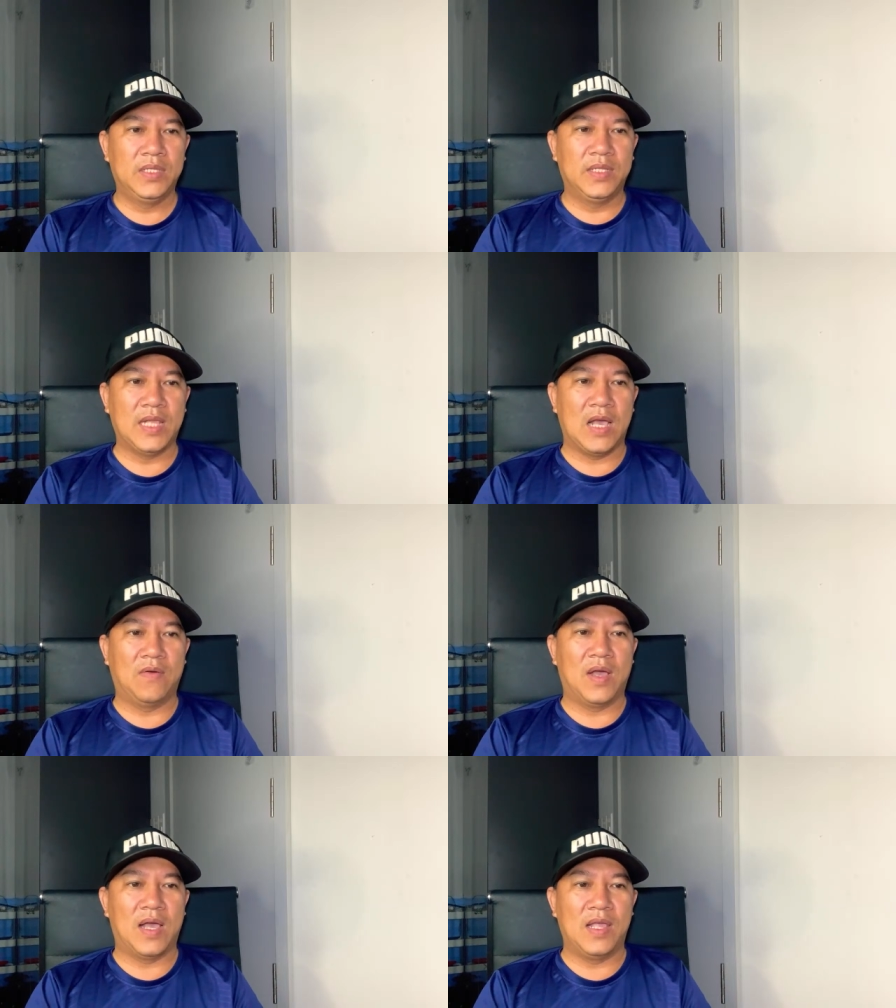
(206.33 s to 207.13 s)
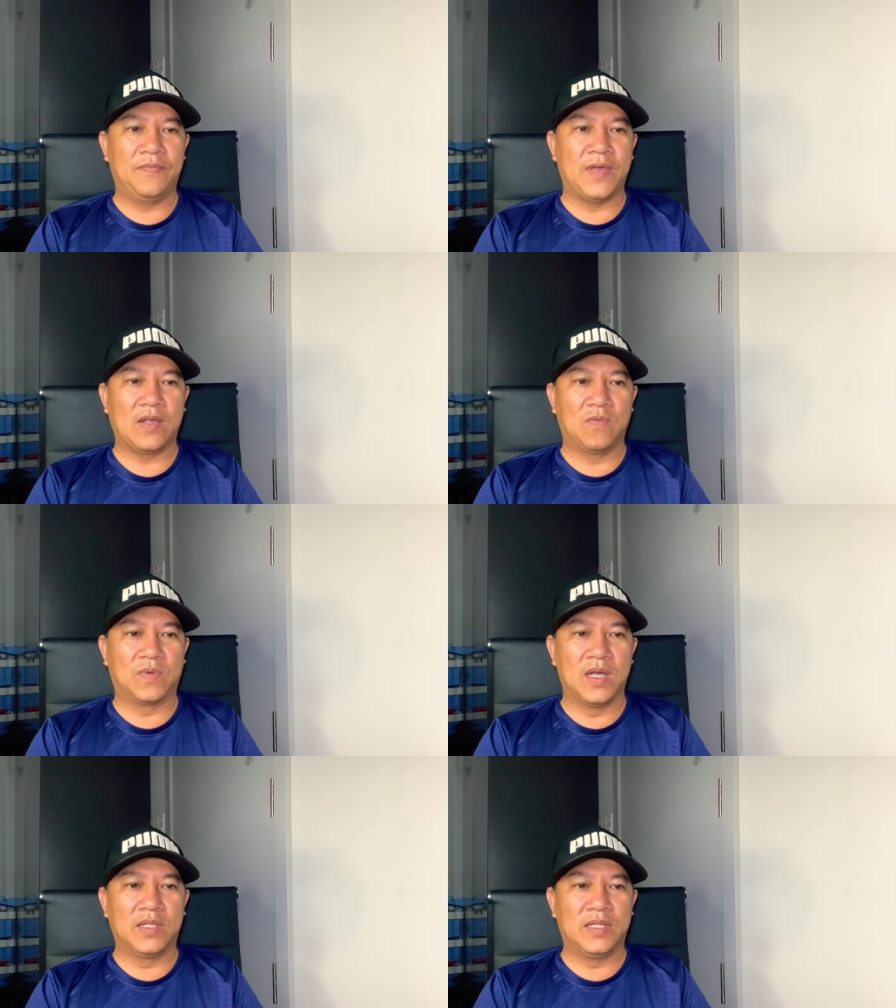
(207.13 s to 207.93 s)
Xin chào à, Hiệp Phan
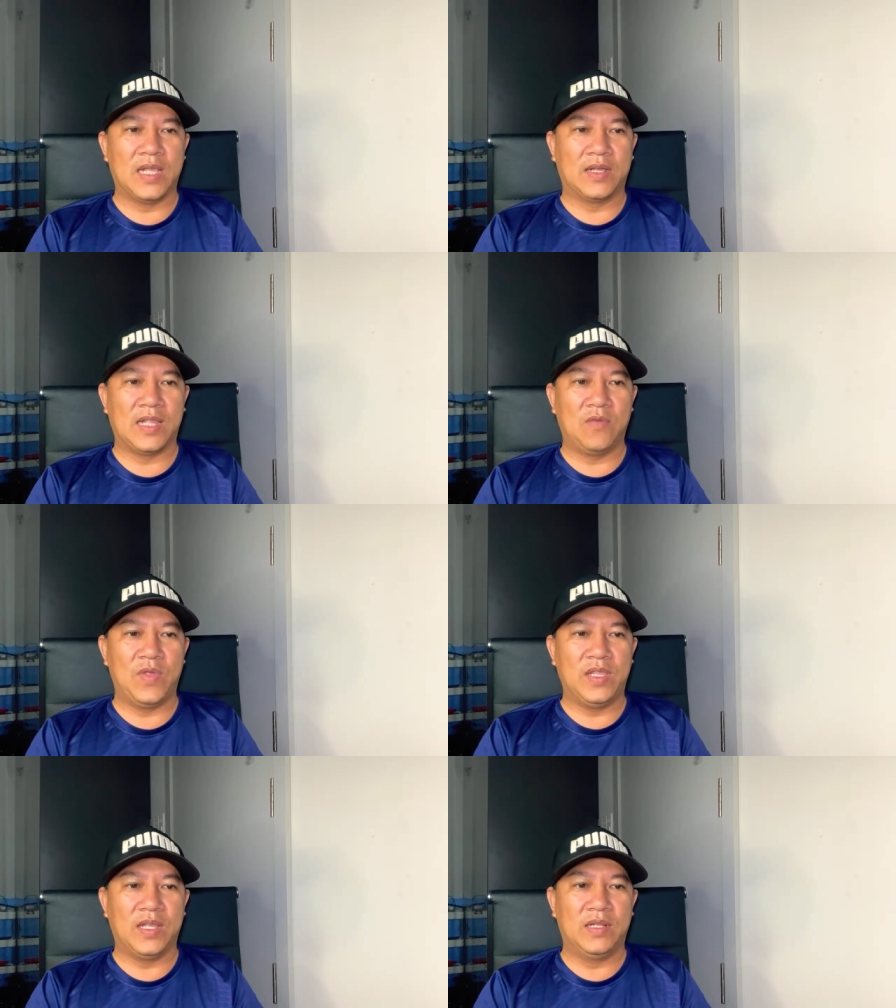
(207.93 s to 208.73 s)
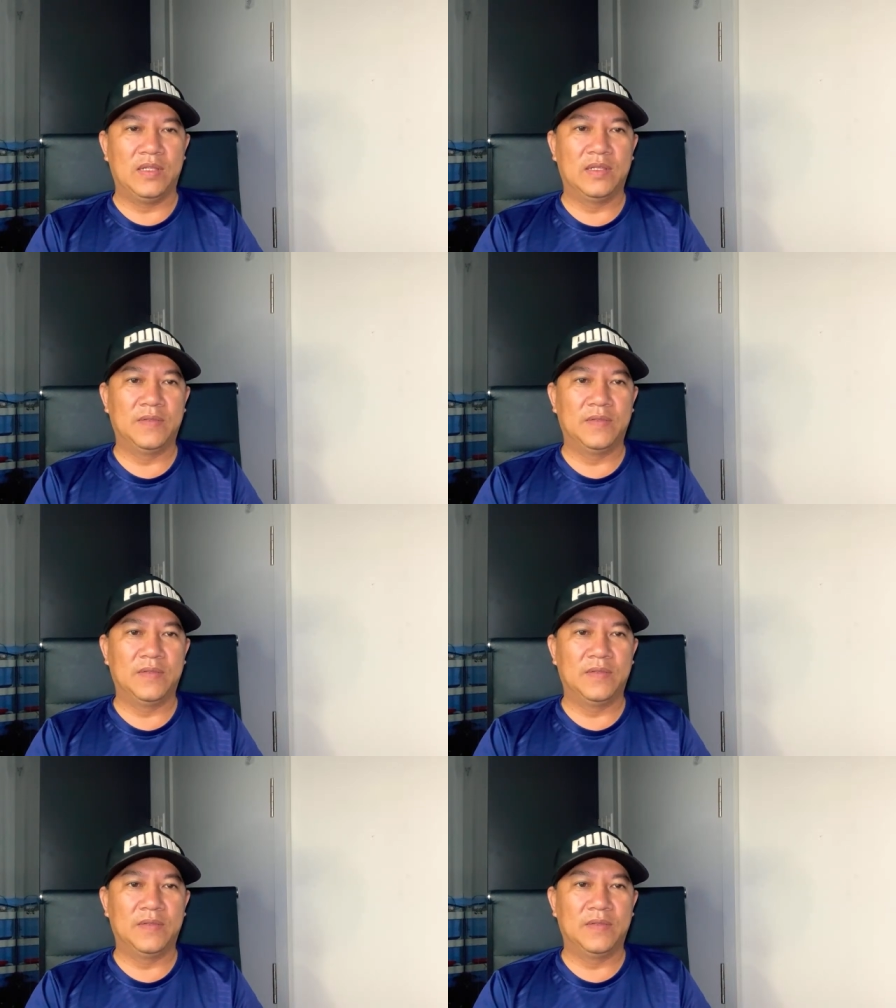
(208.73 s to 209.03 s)
Cục Cưng, xin chào khán giả Nguyễn Trinh